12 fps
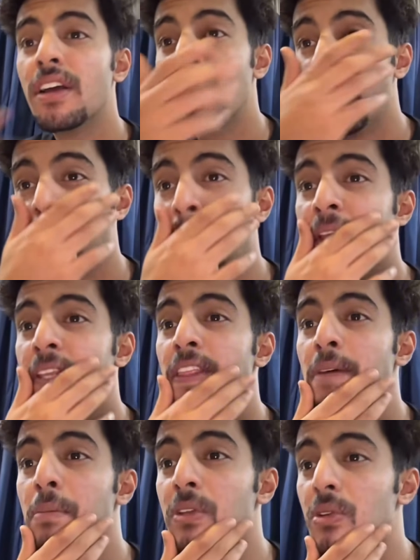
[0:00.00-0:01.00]
حما أنت
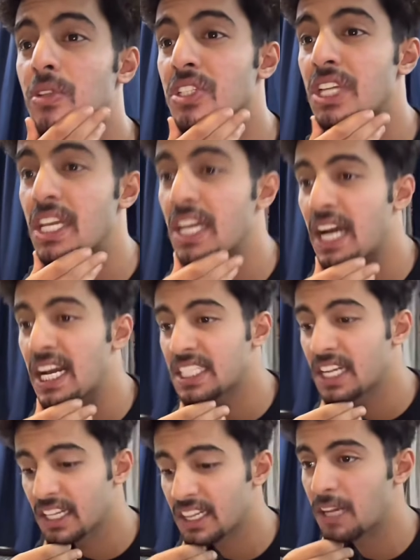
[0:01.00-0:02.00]
ضبط أنت شيك
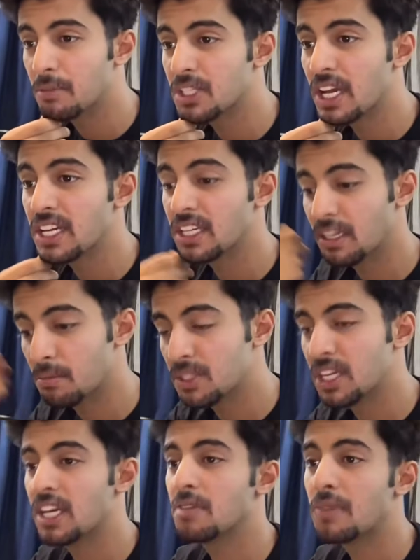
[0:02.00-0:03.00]
عشان نطلع مزيح
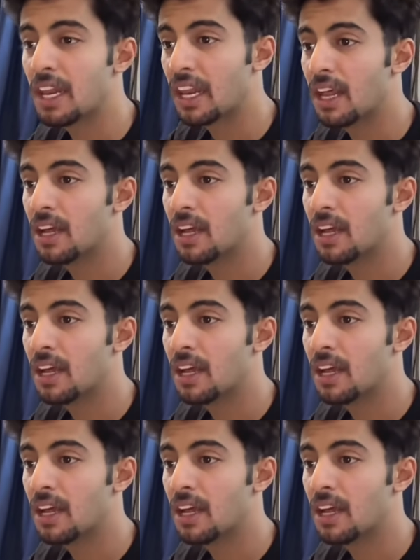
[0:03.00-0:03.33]
مزين الله